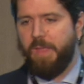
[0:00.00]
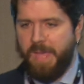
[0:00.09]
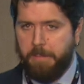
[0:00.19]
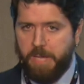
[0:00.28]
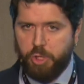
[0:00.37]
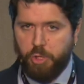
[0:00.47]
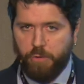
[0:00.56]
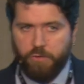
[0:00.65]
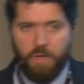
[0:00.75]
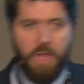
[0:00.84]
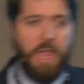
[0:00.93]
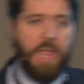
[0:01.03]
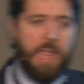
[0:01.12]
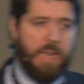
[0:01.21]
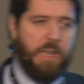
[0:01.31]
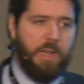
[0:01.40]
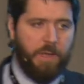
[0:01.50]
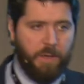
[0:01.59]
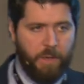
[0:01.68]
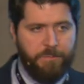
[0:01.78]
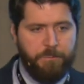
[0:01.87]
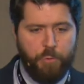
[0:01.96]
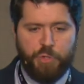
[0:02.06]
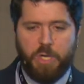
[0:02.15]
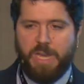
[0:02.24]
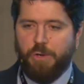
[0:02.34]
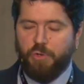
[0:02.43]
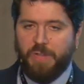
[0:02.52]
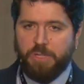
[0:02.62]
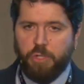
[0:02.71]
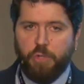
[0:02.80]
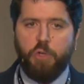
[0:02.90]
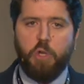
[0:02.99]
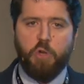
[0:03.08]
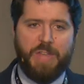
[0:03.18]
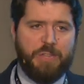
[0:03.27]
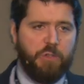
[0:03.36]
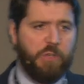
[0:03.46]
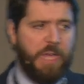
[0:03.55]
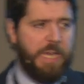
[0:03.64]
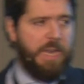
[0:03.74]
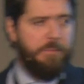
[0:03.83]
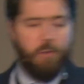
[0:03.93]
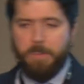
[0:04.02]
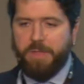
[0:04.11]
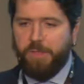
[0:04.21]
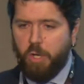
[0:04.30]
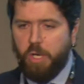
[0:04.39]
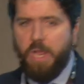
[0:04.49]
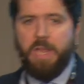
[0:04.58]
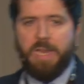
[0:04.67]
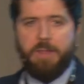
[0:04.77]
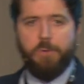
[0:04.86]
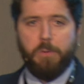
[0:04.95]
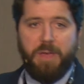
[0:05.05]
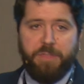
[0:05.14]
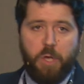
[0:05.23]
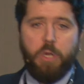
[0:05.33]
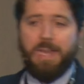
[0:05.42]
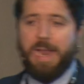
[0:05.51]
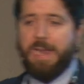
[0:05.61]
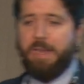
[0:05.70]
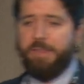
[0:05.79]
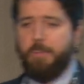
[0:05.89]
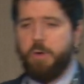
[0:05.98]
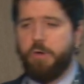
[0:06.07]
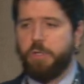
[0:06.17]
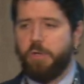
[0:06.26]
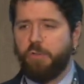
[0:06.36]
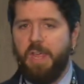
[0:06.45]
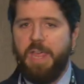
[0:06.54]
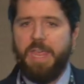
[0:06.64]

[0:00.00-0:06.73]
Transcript: eventos. Él fusiona los datos, los datos generan información, la información la analizamos nosotros y